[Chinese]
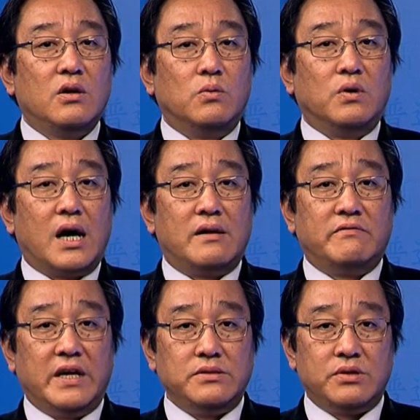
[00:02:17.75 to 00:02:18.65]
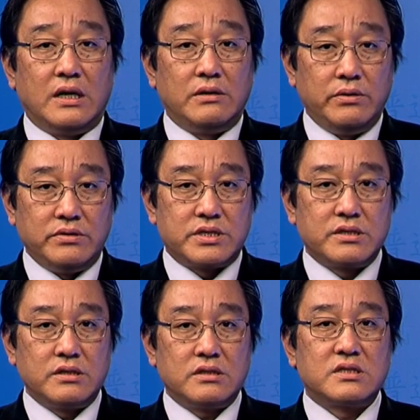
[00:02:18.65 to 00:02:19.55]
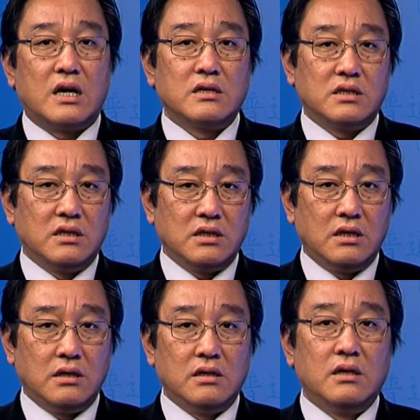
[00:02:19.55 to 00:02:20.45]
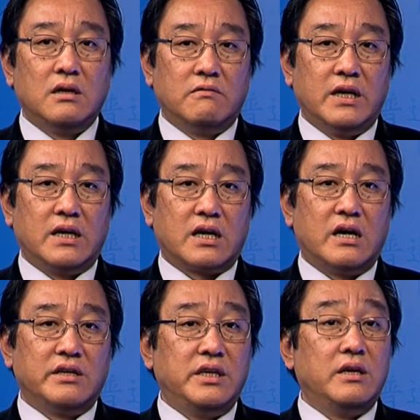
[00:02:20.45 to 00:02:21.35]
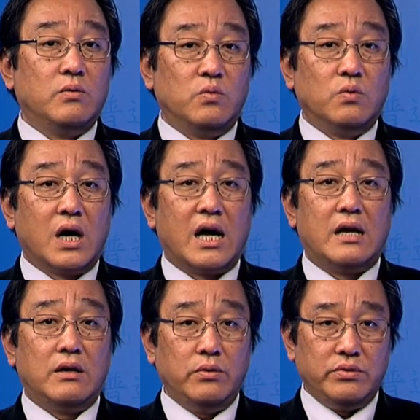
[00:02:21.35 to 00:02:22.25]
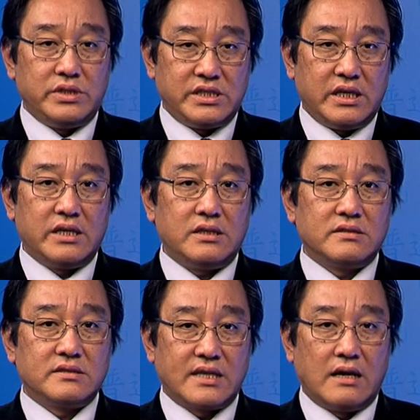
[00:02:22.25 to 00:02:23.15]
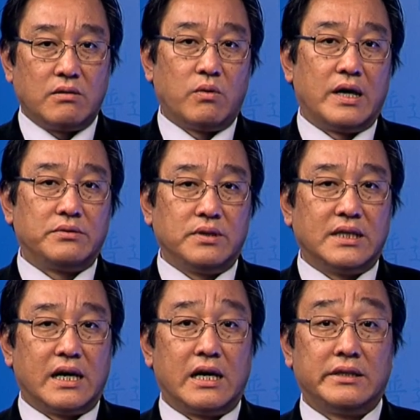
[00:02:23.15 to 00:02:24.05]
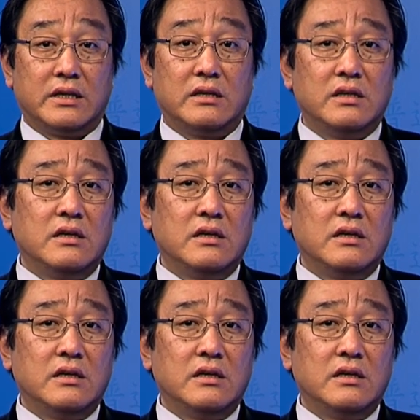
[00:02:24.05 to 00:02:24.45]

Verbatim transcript: 武汉维权律师张科科。为了抗议，武汉律协暂缓对他的